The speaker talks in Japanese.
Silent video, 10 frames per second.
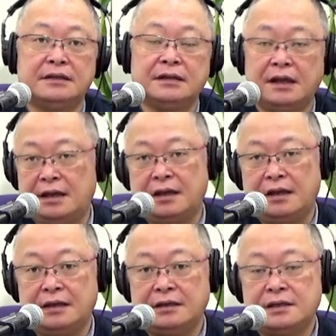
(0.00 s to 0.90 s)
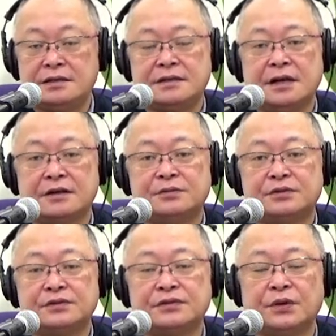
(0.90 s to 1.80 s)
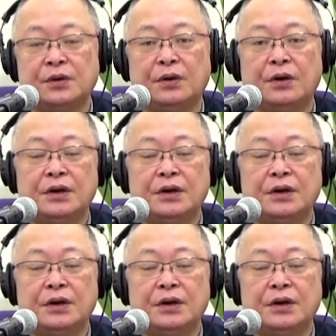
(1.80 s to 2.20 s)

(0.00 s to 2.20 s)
で禁止薬物を、